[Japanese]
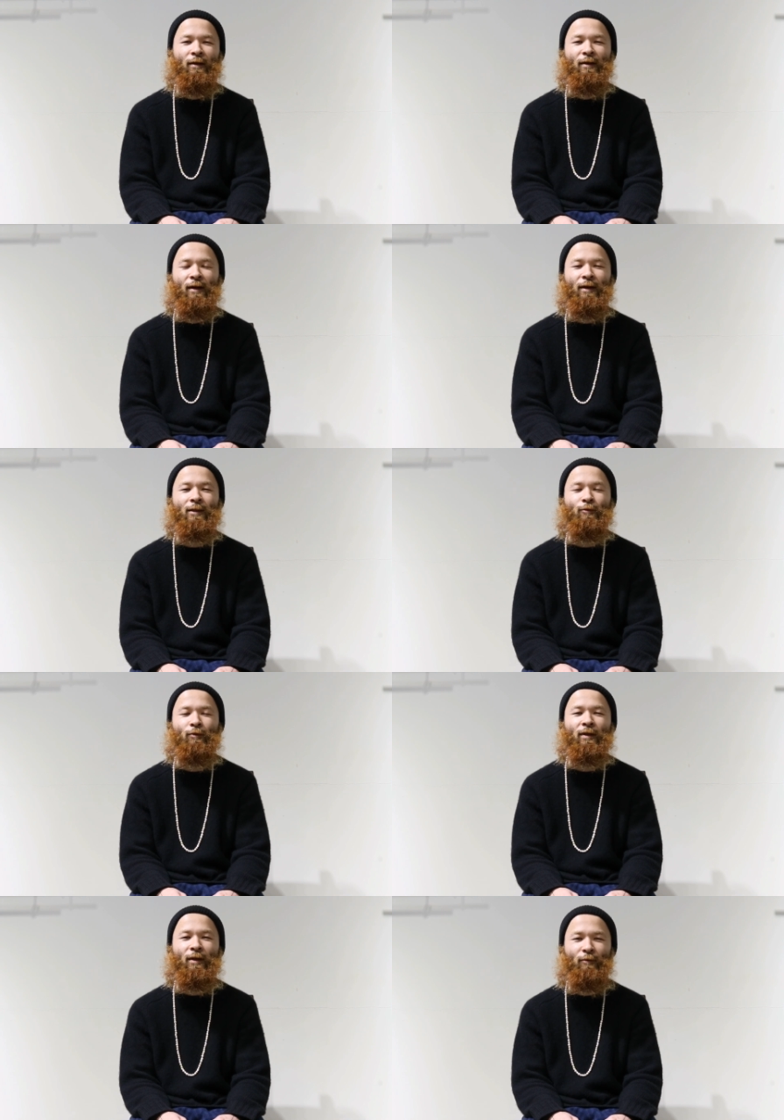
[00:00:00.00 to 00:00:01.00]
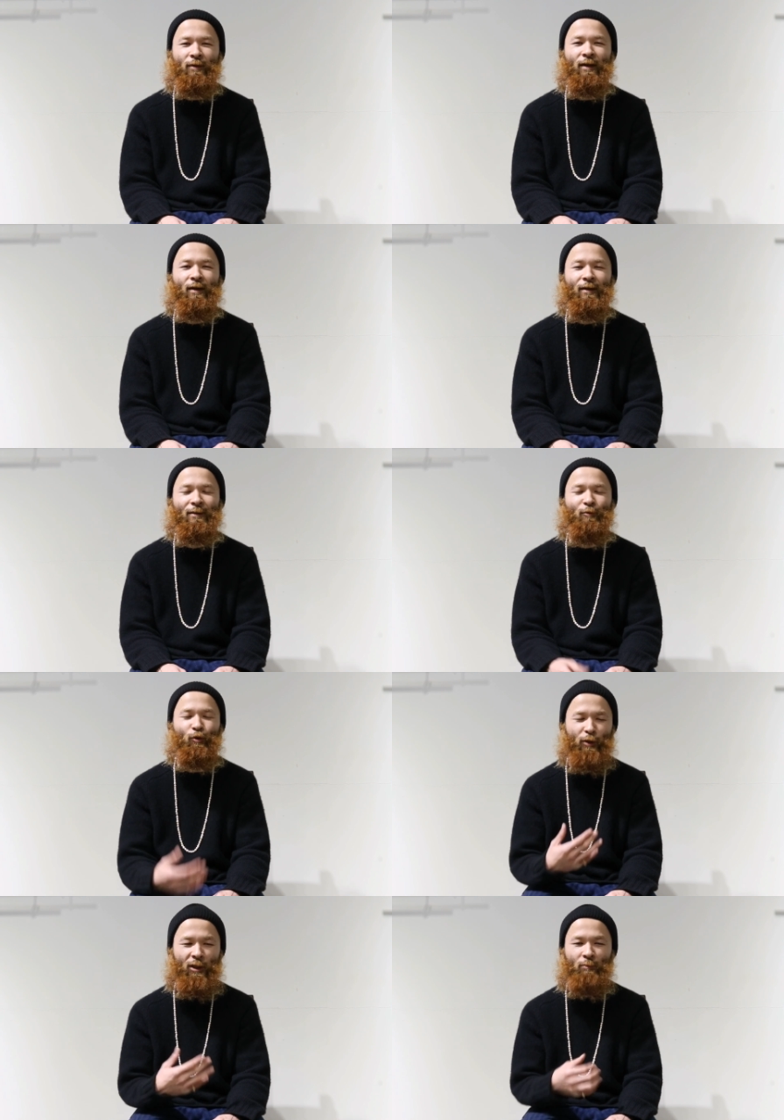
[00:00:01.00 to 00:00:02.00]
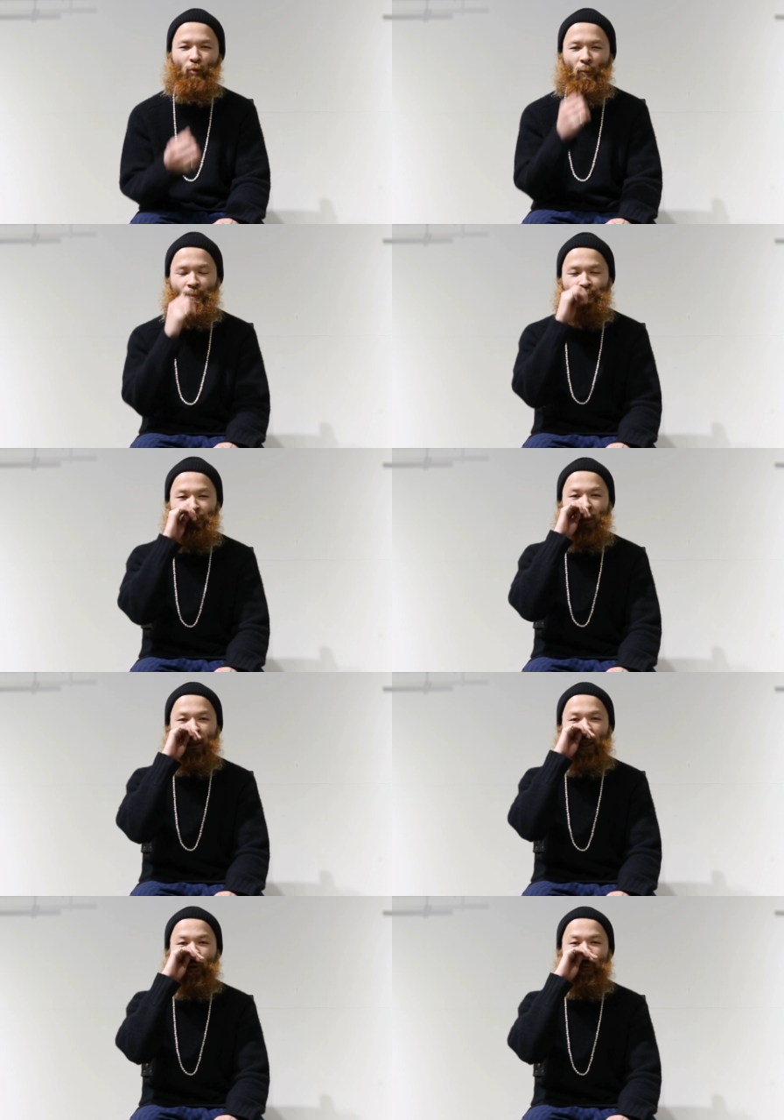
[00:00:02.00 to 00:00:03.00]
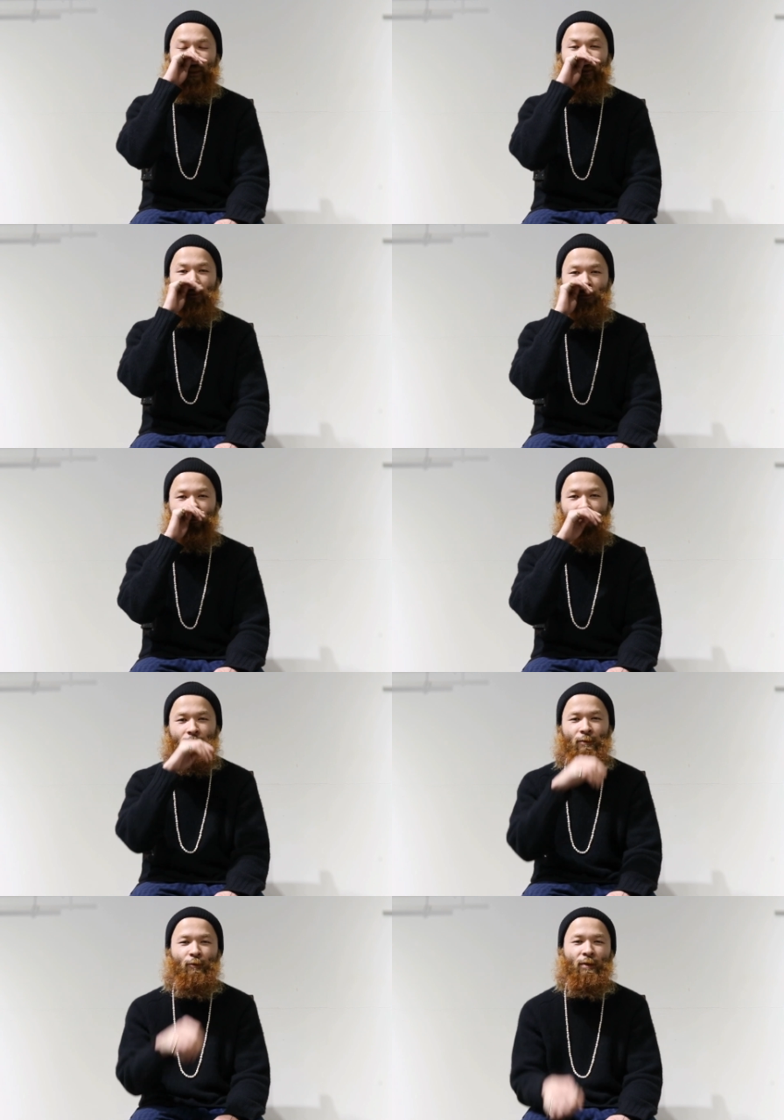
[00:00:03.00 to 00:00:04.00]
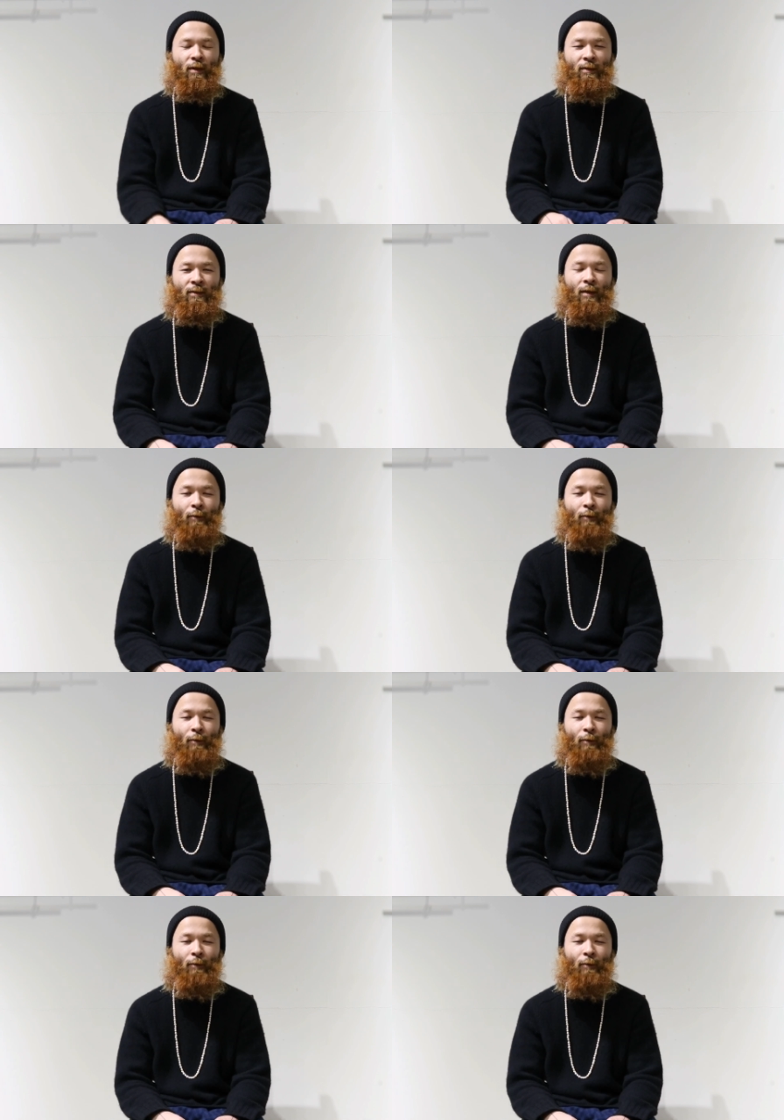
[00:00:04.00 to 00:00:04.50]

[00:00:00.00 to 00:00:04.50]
えー、話を受けたの で, で僕自身もあの全くそういったつ